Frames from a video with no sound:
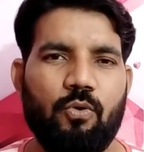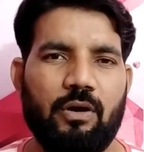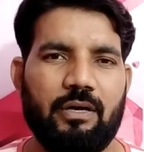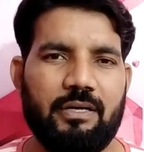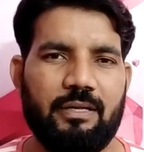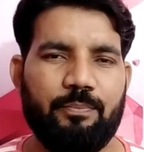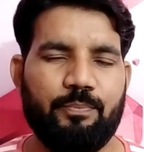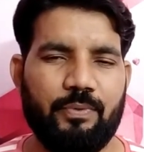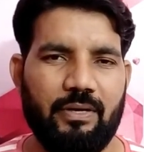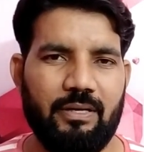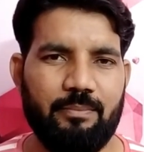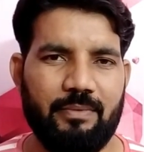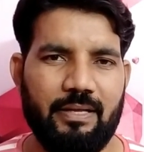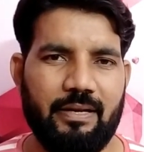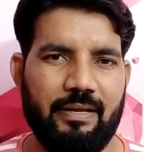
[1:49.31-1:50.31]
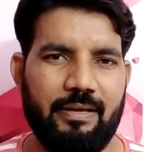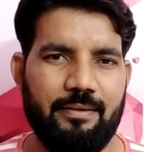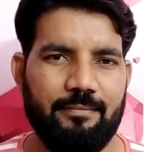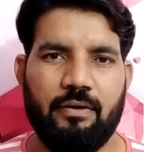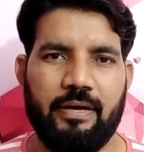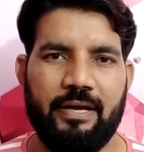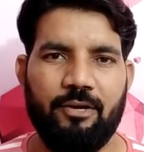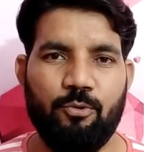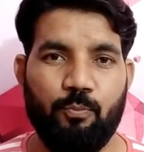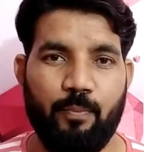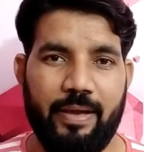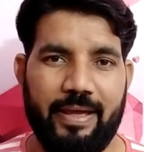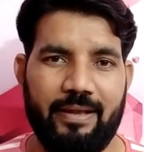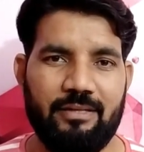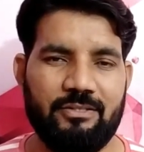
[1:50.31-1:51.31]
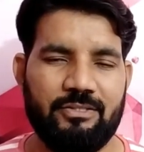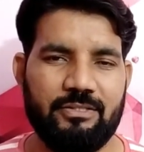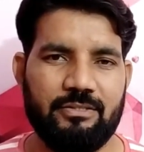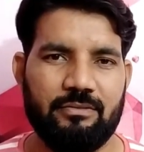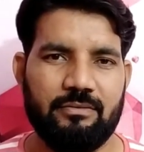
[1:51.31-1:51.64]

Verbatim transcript: ఒకటి ప్రిలిమినరీ రెండు మెయిన్స్